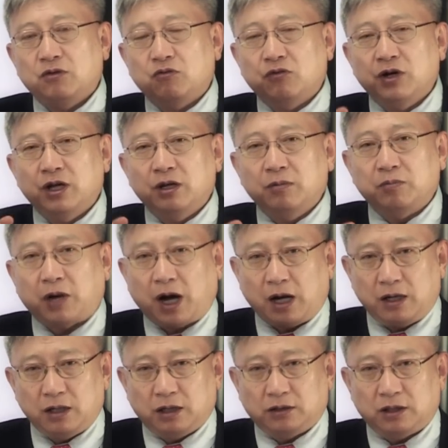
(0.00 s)

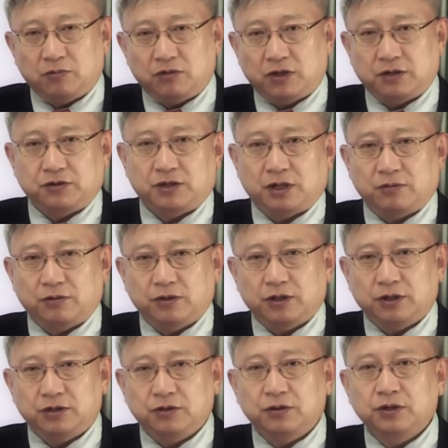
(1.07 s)
왼발을 갖다 플러스 잡는 거예요.
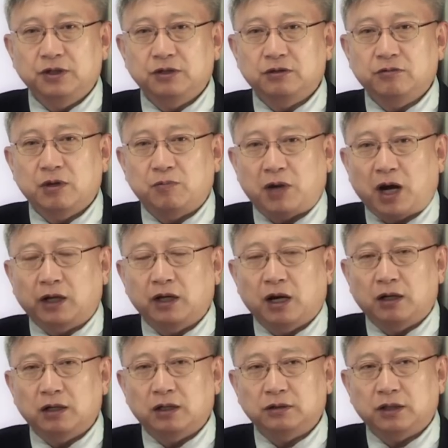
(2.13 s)
전기 흐름의
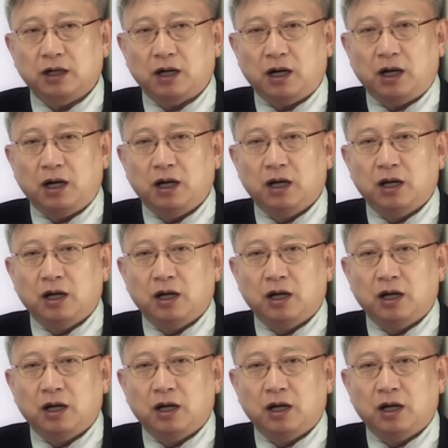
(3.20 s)
방향을 갖다가